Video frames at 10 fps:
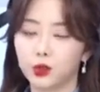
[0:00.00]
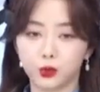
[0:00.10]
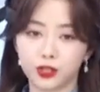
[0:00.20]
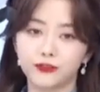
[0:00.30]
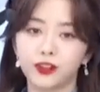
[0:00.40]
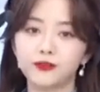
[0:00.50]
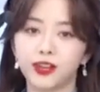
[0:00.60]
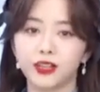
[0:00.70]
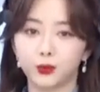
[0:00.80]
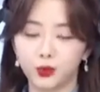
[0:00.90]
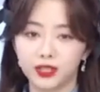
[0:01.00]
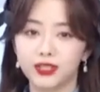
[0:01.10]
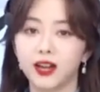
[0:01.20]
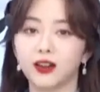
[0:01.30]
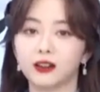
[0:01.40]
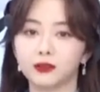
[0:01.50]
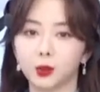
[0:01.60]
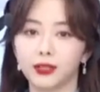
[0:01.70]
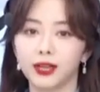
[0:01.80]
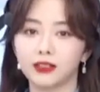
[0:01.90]
处事方法也不一样，
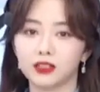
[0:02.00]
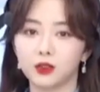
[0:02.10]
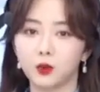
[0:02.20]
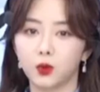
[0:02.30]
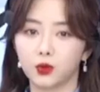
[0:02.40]
对待生